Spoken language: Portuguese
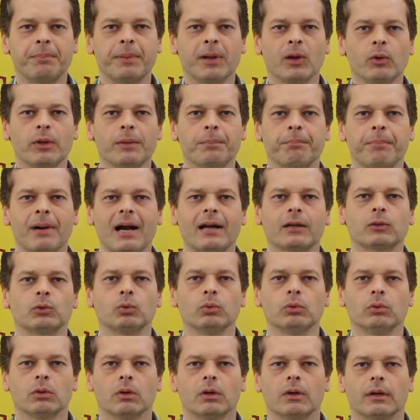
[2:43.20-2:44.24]
pelo
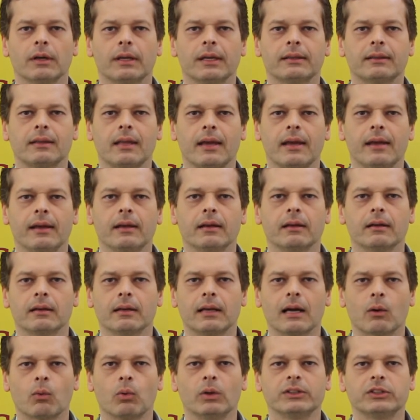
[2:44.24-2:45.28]
impacto que tem
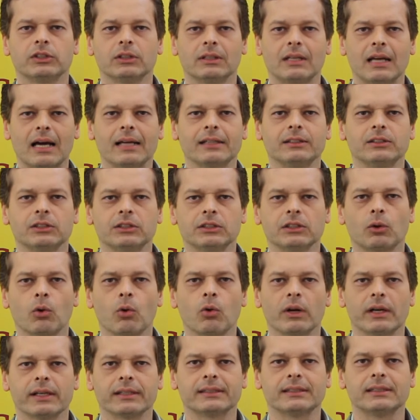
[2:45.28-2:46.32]
na quantidade de
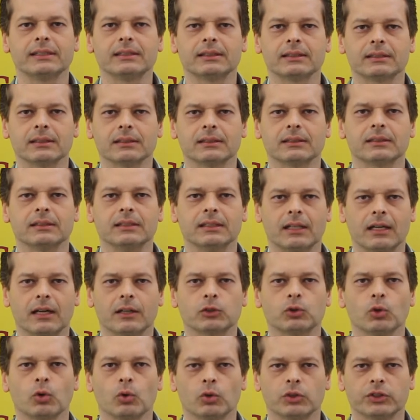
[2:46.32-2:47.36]
congressistas e
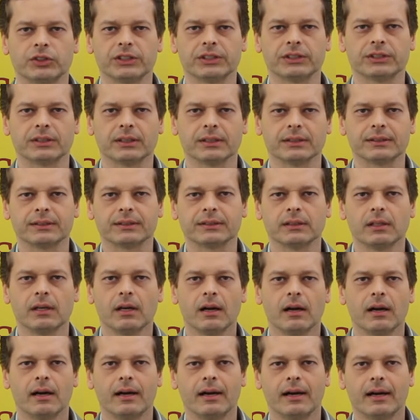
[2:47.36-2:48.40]
cardiologistas
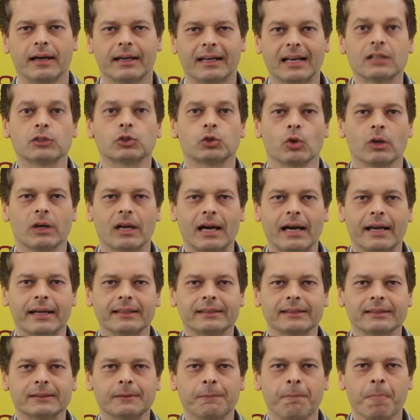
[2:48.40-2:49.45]
é,
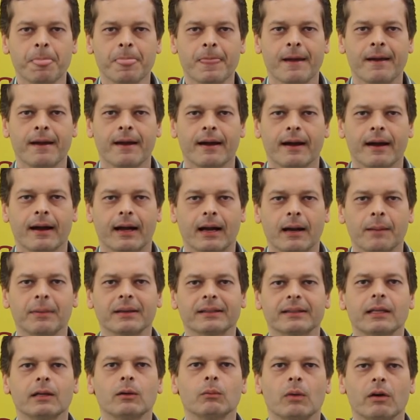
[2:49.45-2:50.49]
nacionais,
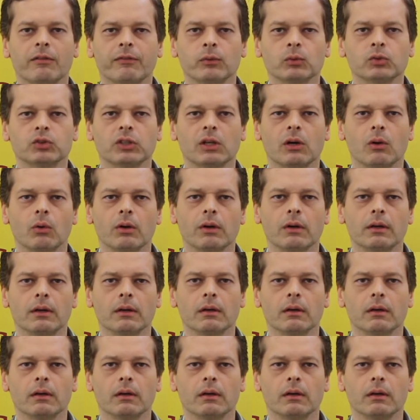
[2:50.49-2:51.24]
acaba tendo uma função